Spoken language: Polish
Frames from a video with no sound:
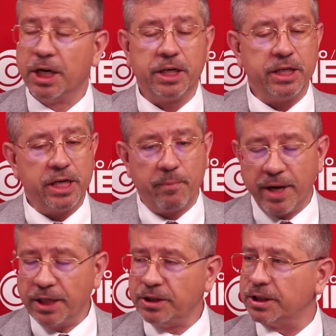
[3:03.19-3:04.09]
Nie
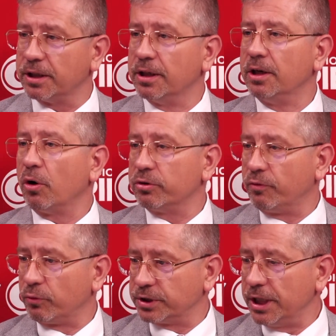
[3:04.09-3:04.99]
będzie
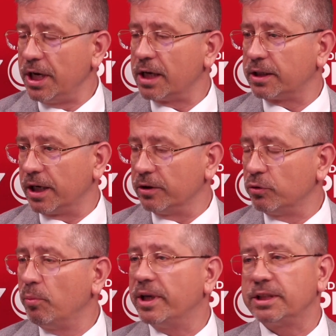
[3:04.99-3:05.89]
odwrócenia trendu
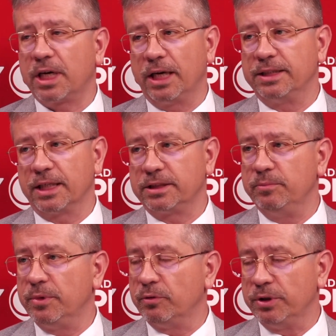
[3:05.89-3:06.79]
bez realizacji
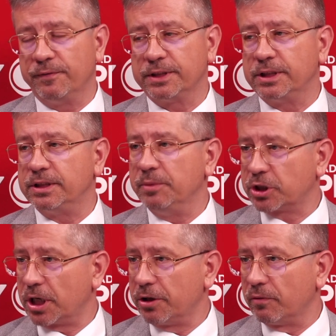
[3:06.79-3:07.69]
inwestycji
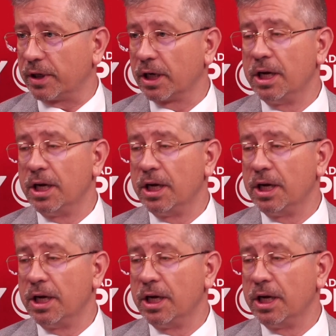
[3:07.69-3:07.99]
mieszkaniowych.